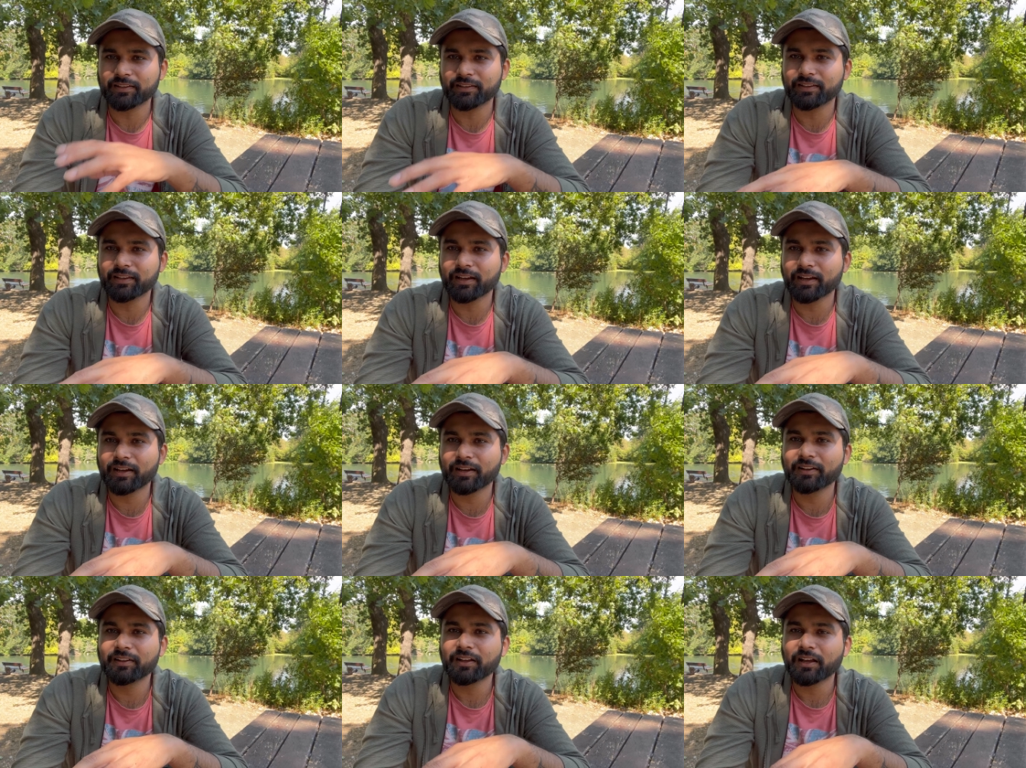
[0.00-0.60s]
या
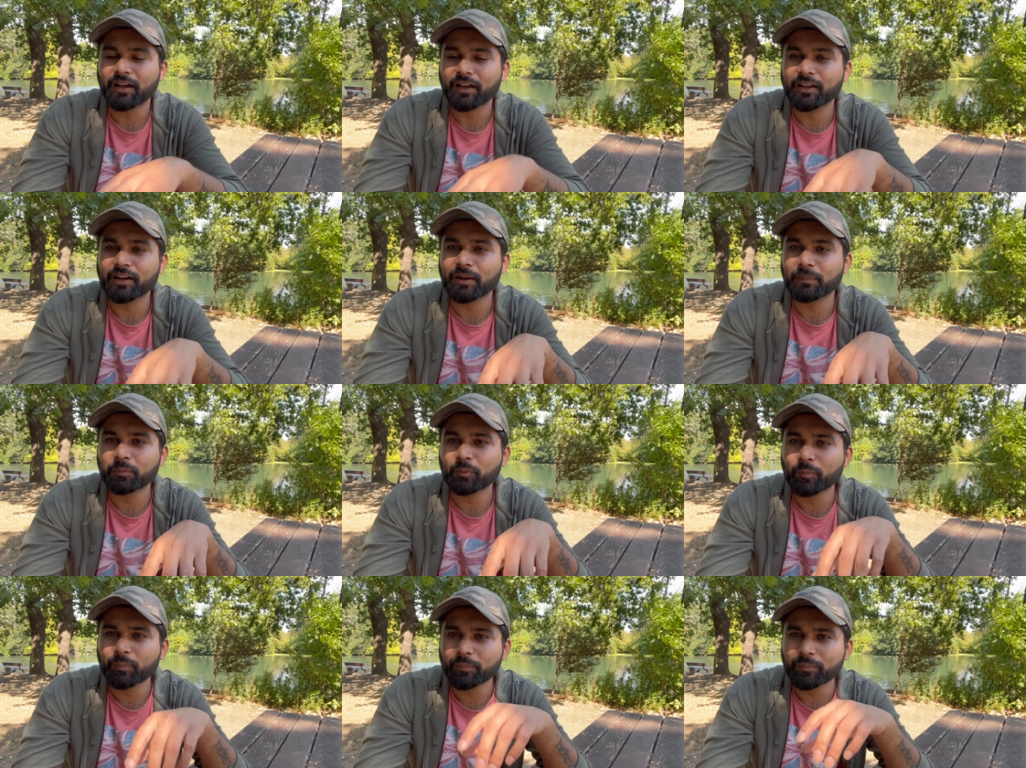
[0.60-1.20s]
अगर
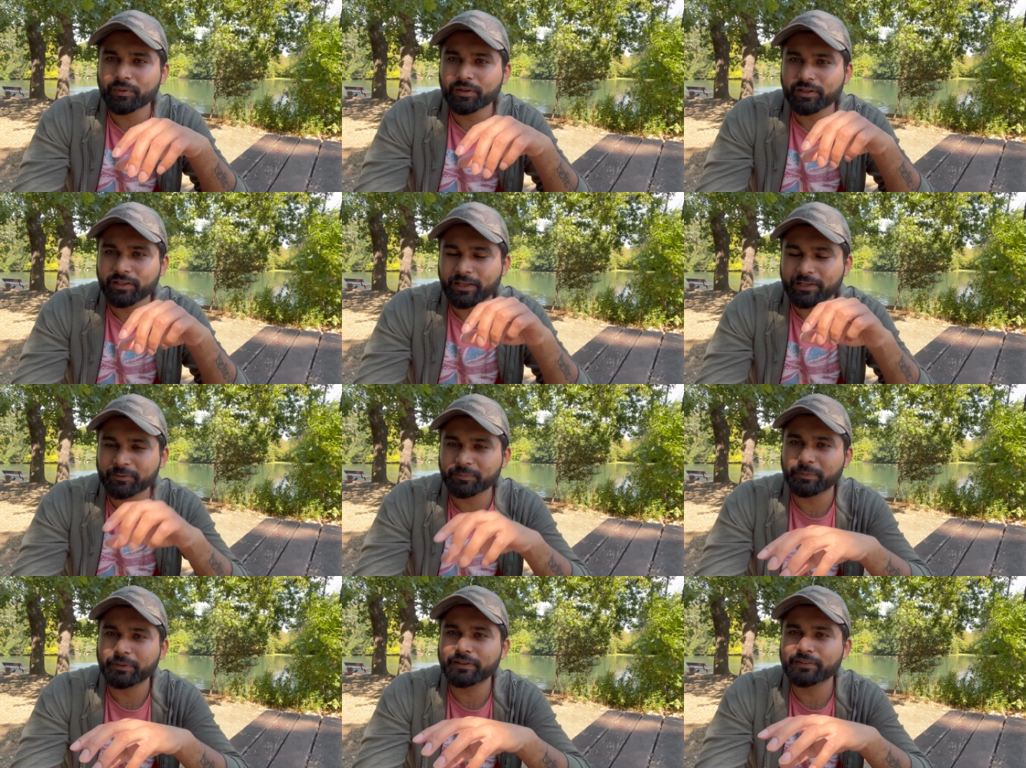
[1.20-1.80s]
आपको
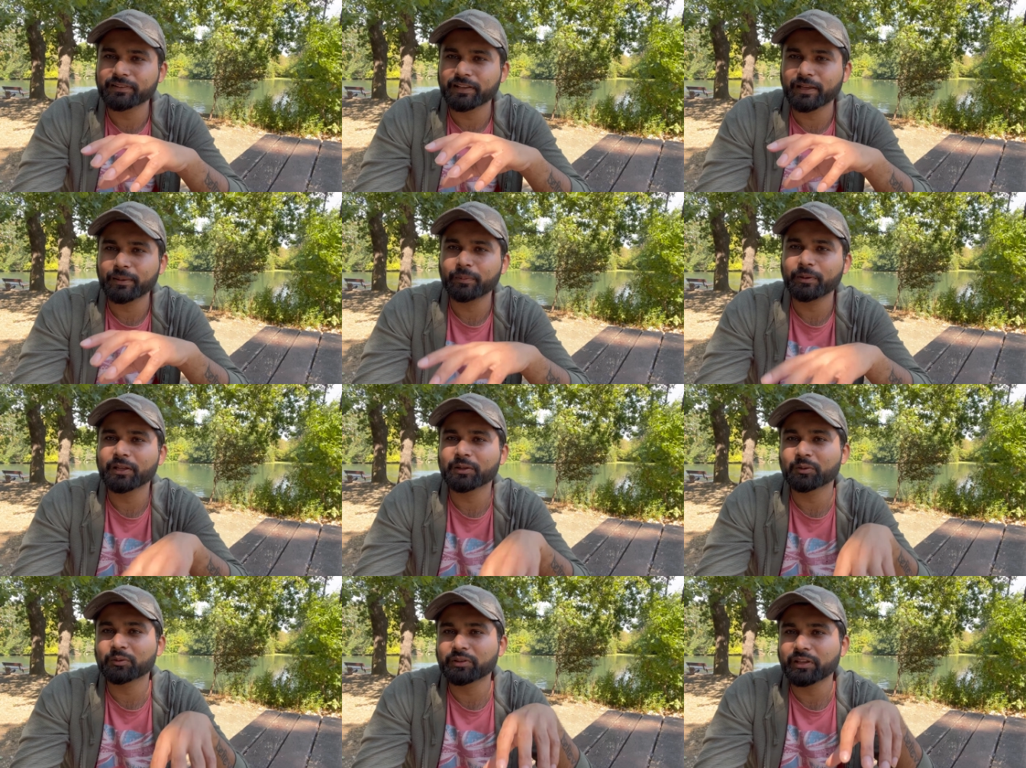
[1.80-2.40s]
एक्सपीरियंस है भी
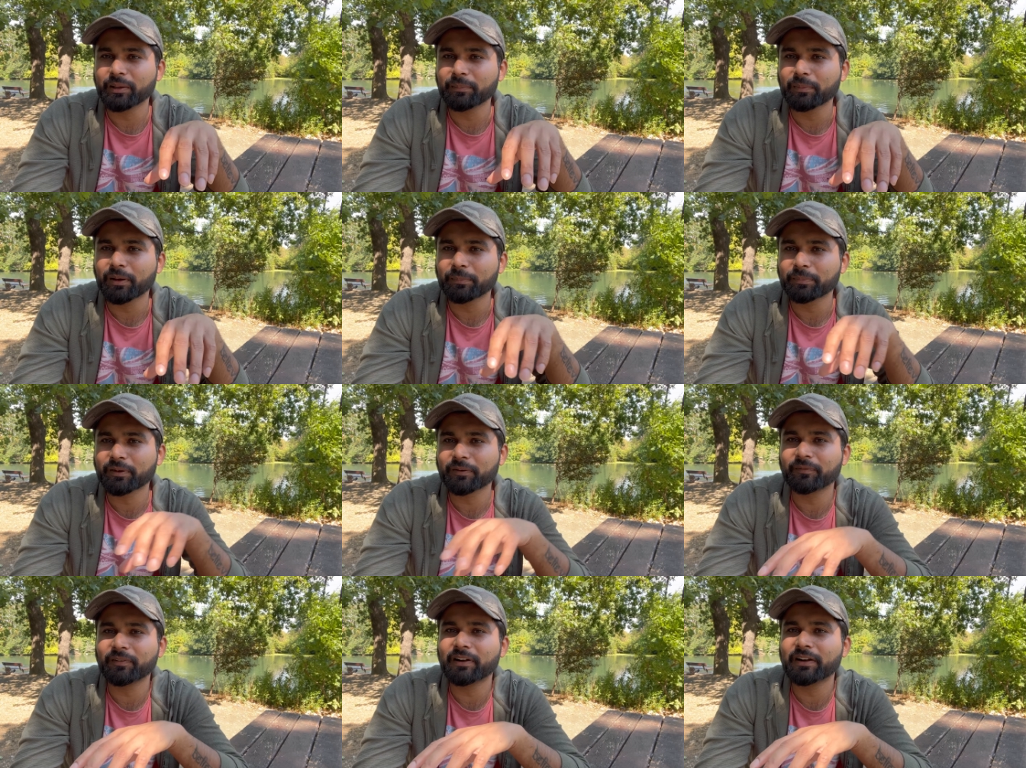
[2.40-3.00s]
या तो सेम
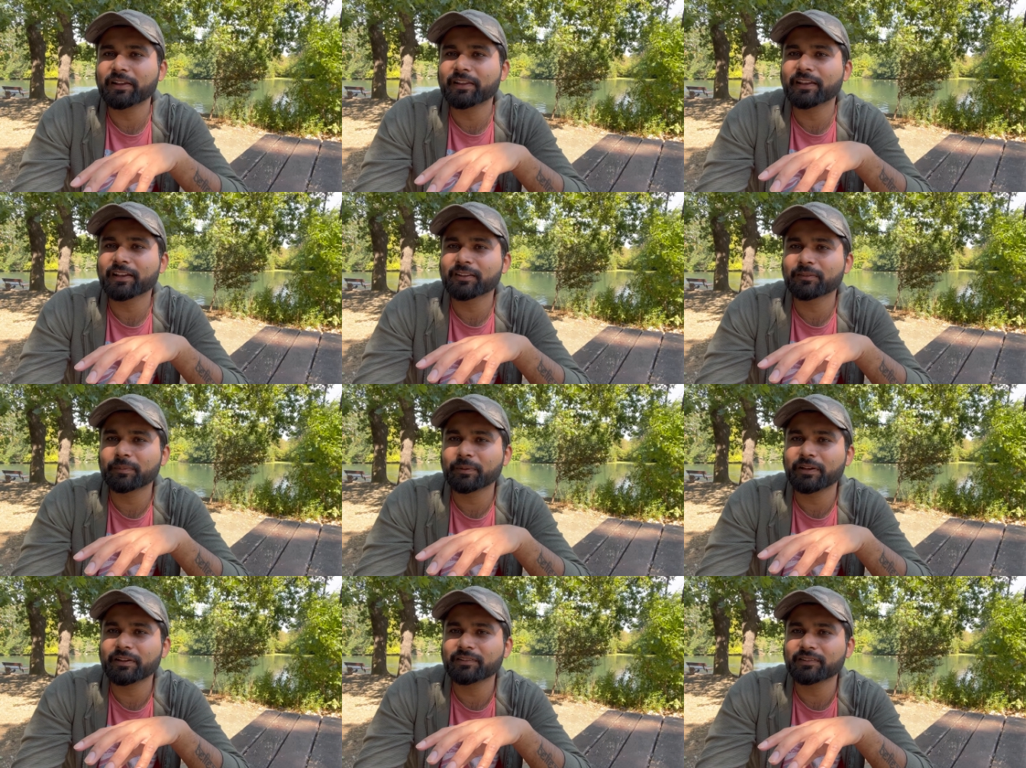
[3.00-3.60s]
आपकी फील्ड की
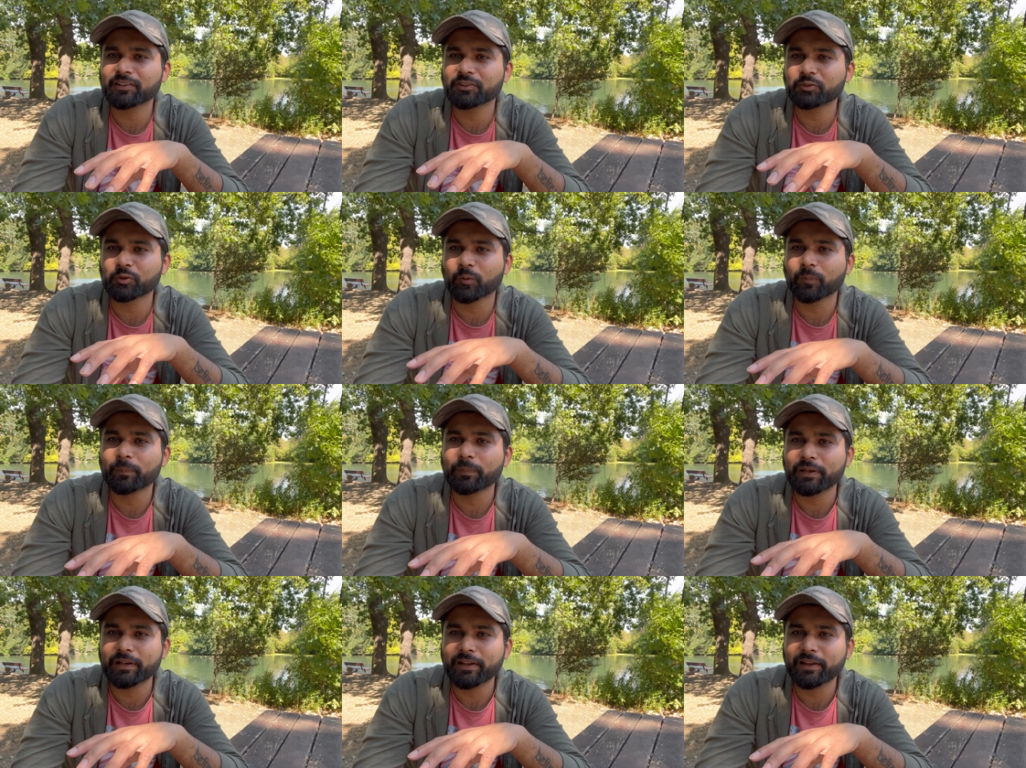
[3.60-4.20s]
एक्सपीरियंस की
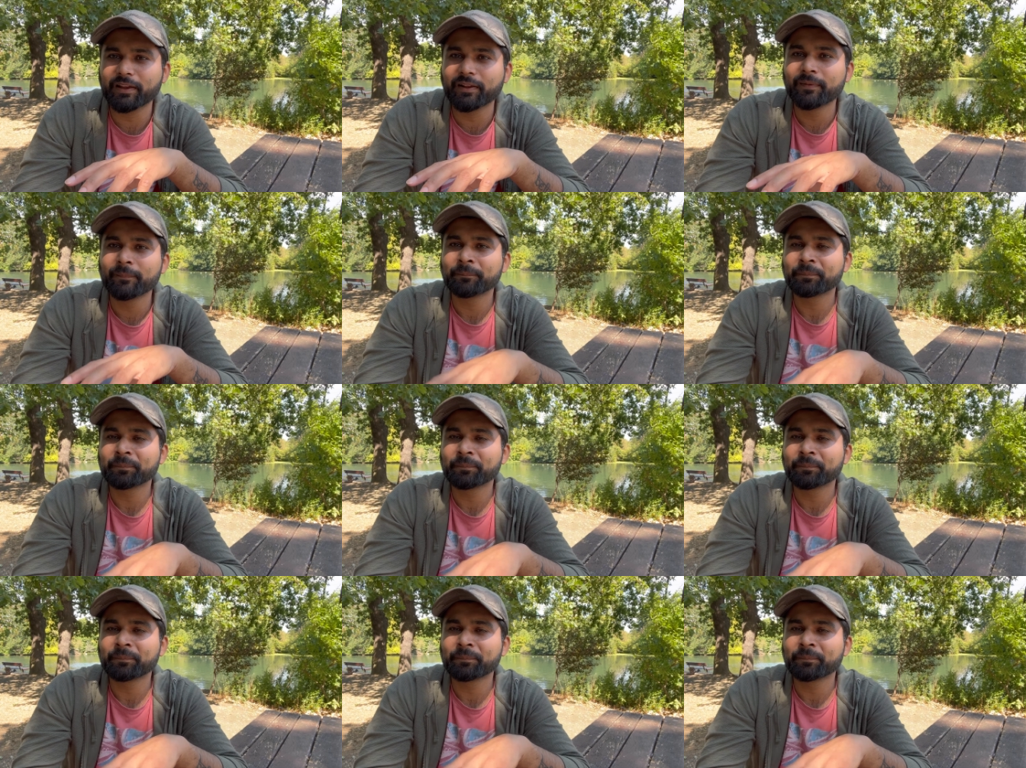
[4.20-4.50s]
जॉब मिले